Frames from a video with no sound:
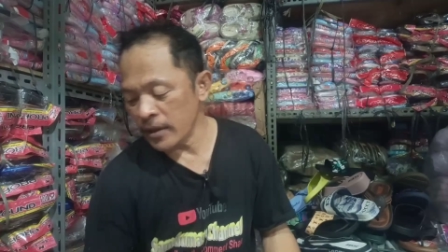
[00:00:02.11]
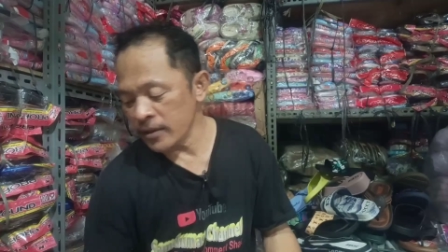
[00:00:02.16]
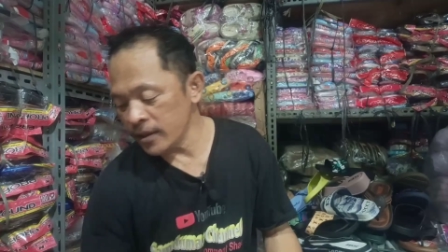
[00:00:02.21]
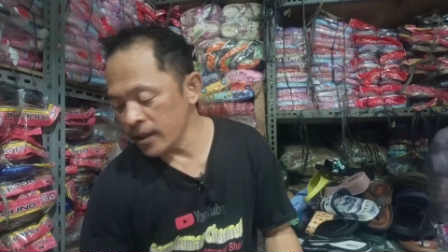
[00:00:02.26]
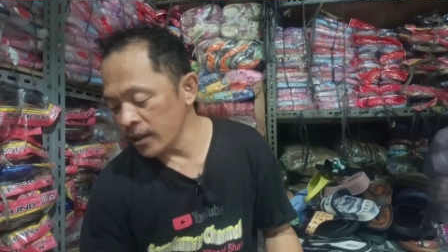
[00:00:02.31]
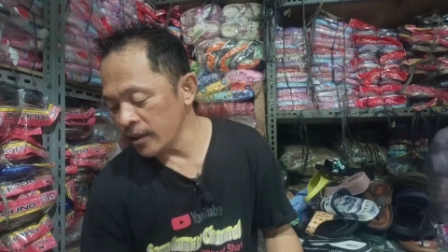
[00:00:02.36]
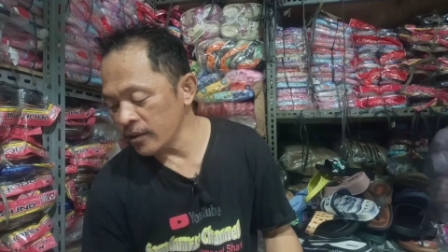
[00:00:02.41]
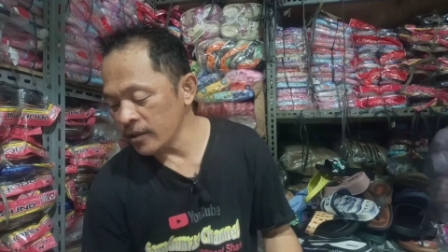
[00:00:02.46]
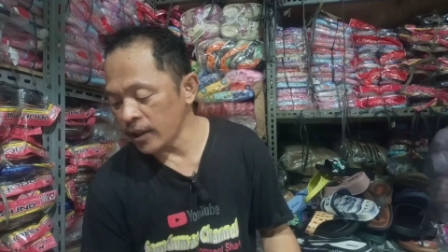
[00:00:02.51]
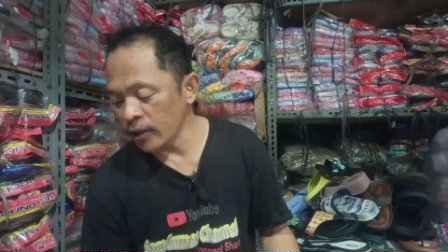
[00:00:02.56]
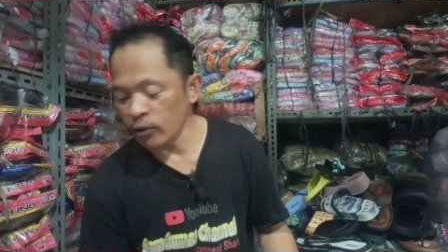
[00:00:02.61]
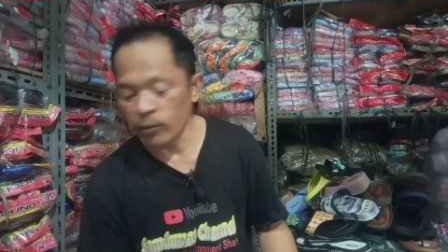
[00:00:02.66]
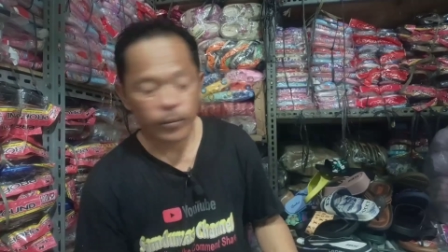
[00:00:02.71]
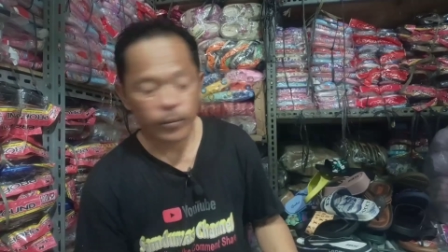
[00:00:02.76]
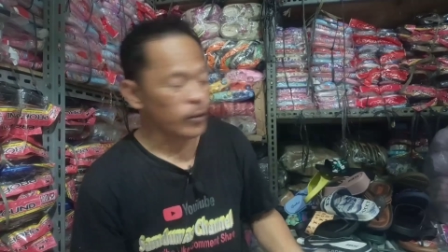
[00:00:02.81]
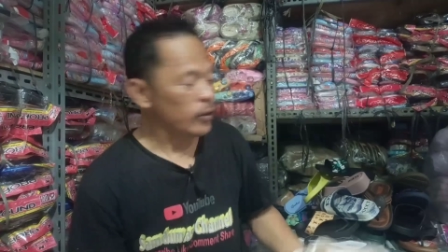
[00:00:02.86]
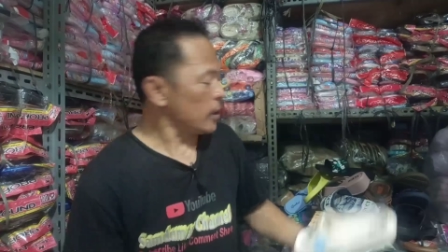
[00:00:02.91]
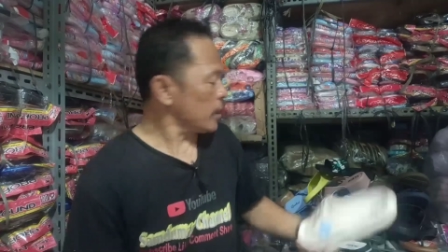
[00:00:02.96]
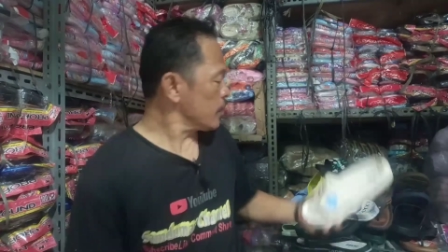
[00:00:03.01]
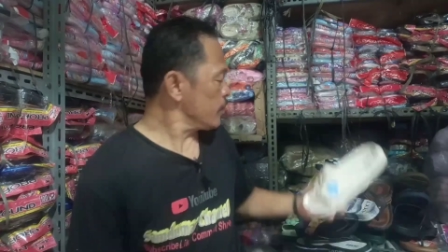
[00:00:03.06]
dari
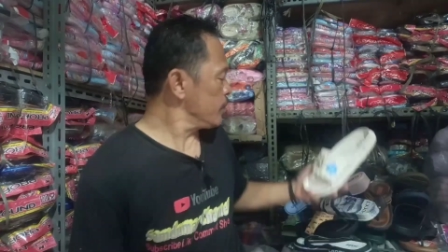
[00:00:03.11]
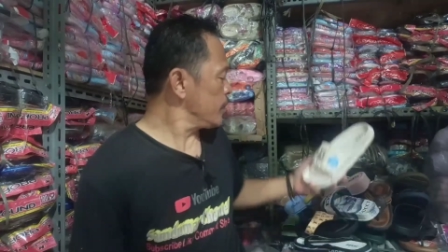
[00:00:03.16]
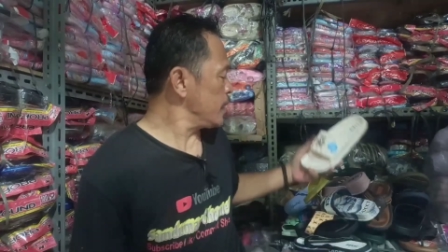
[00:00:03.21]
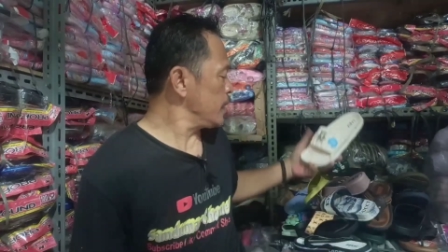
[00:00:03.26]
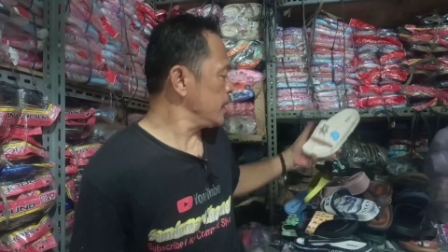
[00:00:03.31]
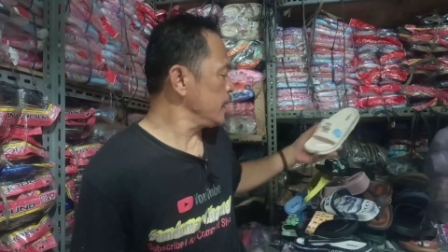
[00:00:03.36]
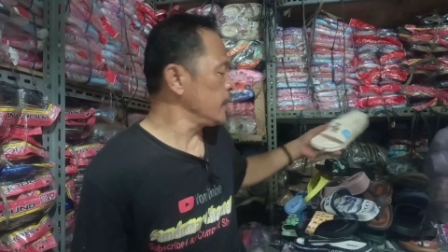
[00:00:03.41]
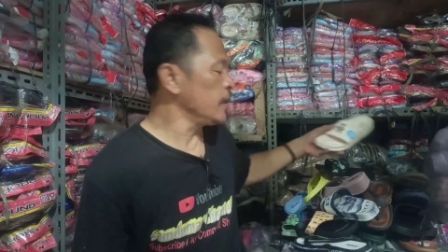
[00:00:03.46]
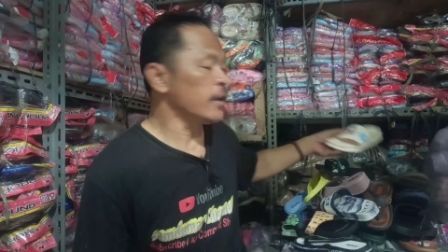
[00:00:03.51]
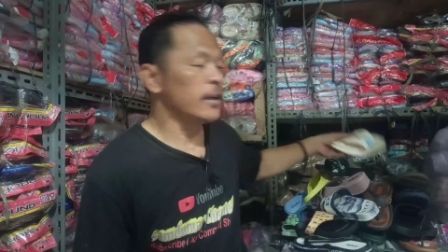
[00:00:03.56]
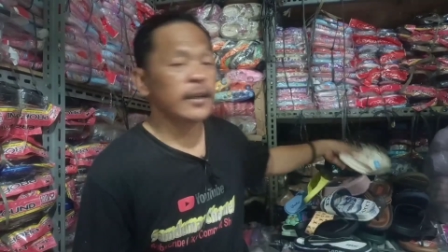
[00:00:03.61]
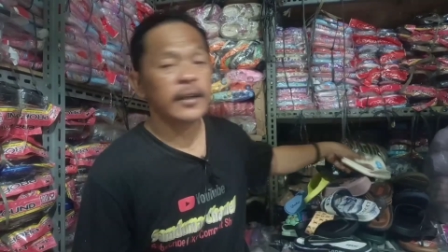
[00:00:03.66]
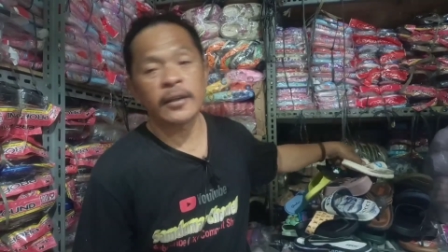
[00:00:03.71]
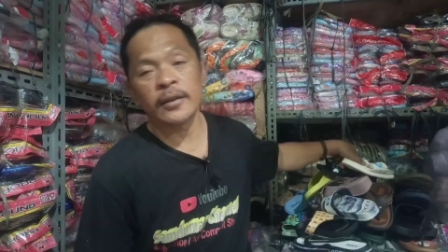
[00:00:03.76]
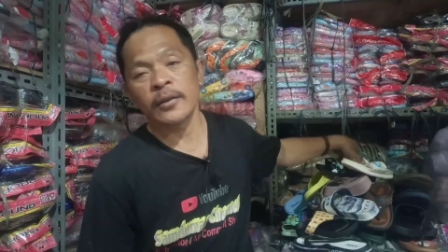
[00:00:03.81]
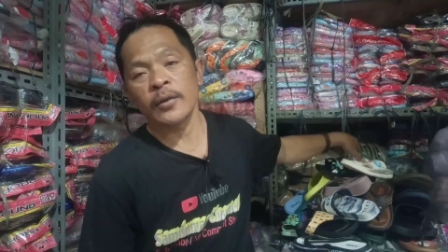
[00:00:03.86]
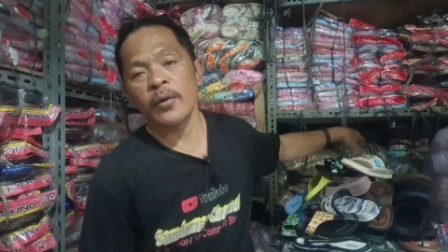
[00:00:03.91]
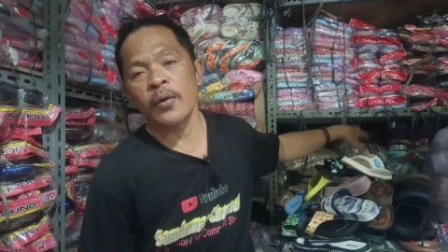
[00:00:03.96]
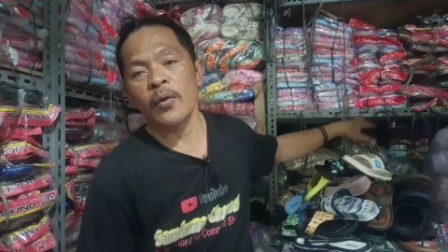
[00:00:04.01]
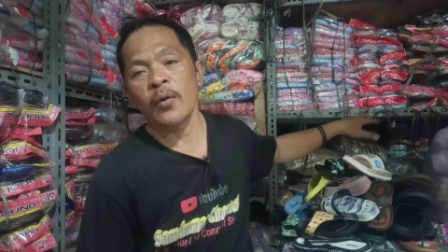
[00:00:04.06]
toko
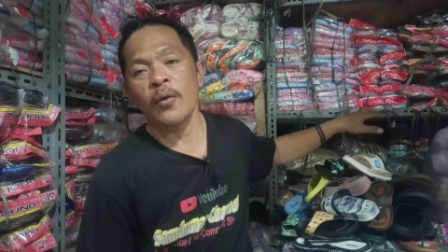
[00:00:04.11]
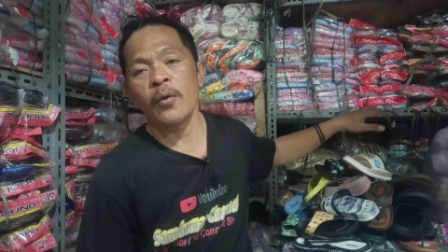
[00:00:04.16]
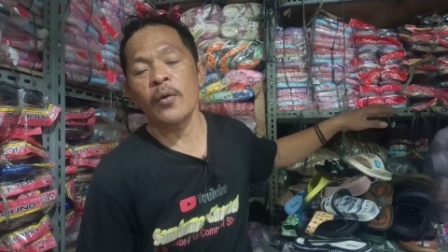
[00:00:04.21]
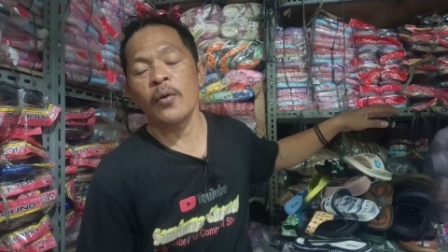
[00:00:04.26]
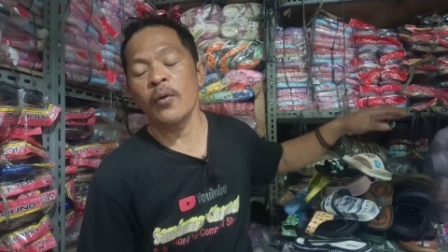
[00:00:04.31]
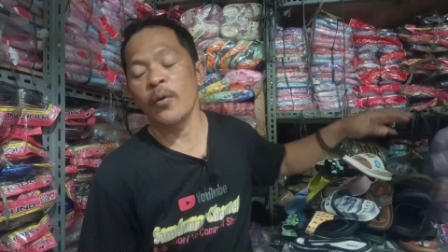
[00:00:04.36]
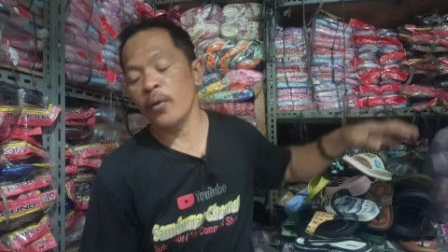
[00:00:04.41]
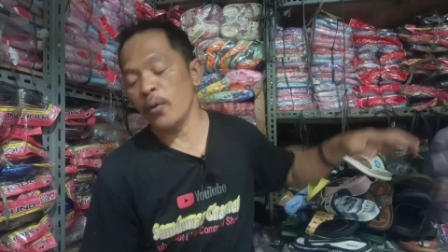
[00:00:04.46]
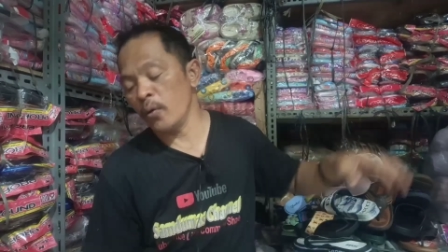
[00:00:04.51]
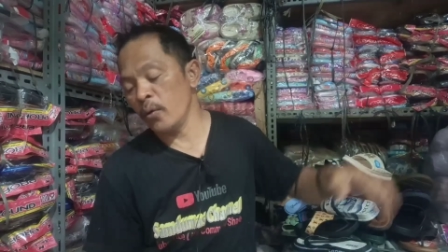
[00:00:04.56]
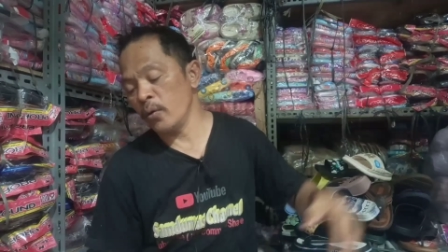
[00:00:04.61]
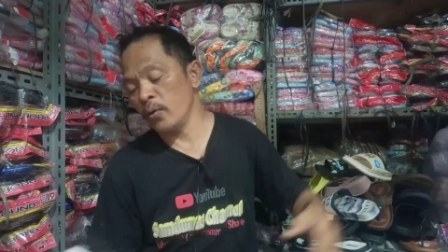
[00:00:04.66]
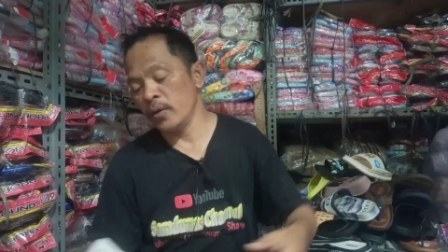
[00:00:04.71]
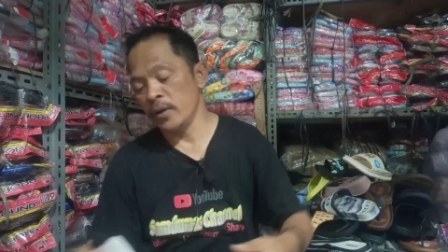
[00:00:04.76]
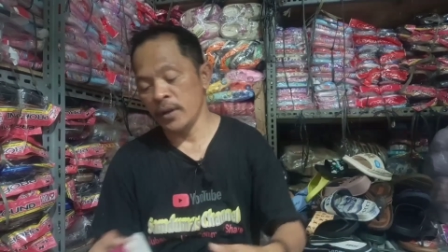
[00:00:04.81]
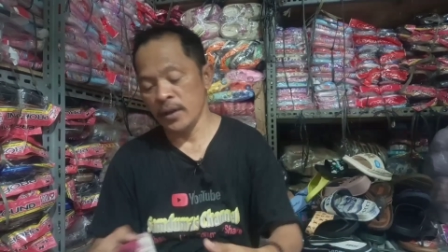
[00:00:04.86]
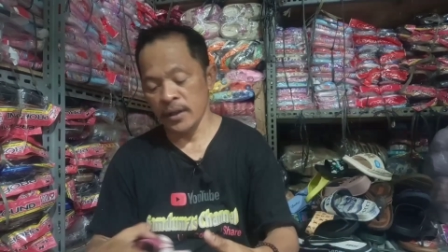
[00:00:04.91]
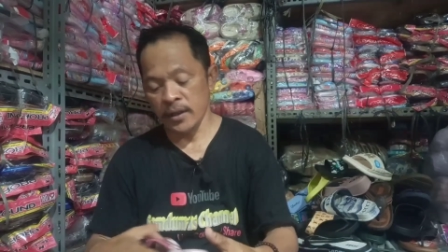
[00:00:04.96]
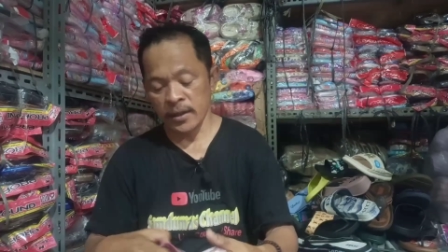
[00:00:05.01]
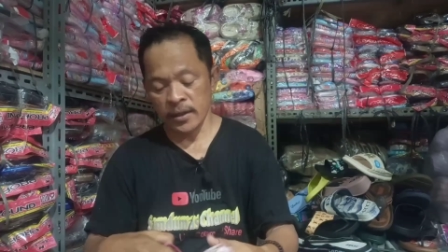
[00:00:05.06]

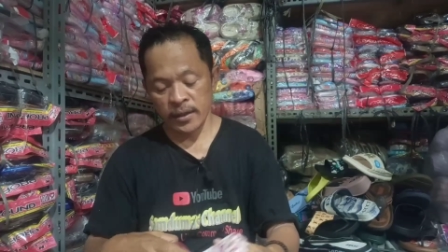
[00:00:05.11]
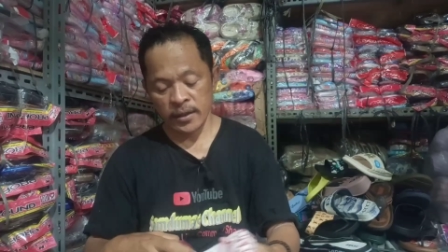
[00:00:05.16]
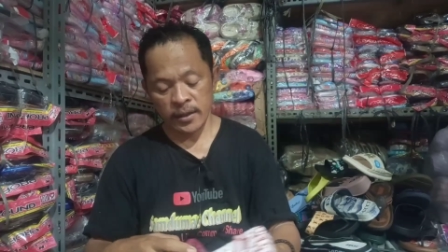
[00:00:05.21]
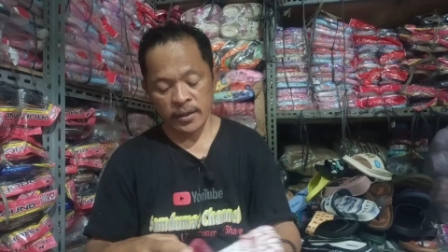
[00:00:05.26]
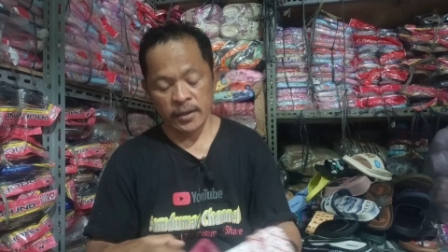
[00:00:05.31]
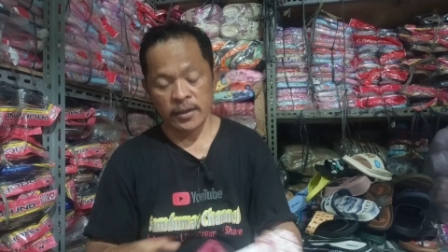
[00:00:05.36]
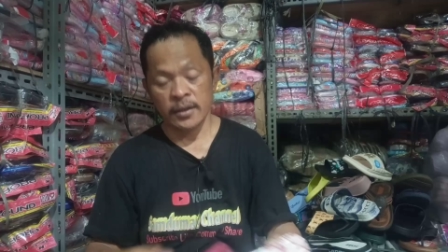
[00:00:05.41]
Sarina.